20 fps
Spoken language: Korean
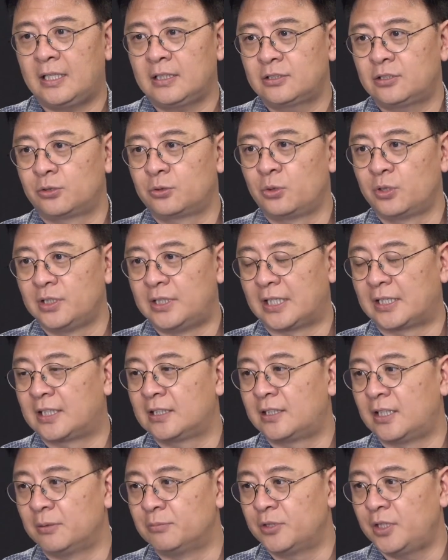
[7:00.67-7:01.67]
적용이 됐기
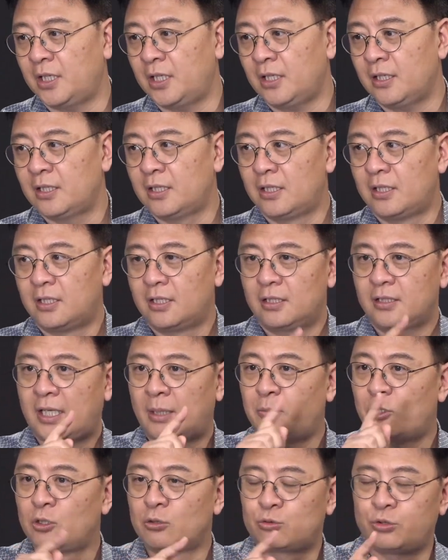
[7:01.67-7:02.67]
때문에
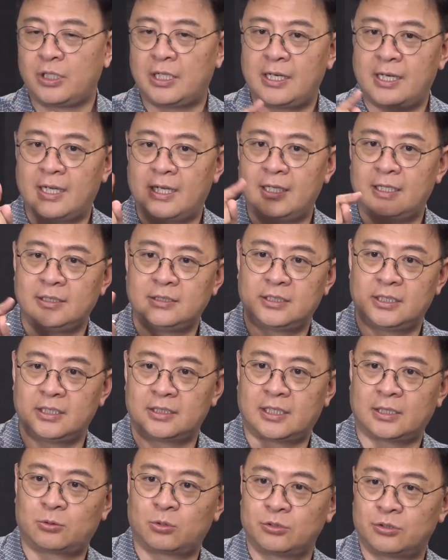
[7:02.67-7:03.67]
3월 9일 날 이제
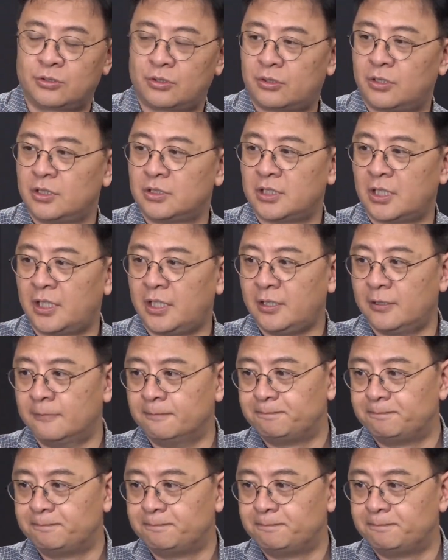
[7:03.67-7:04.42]
대통령 선거였잖아요.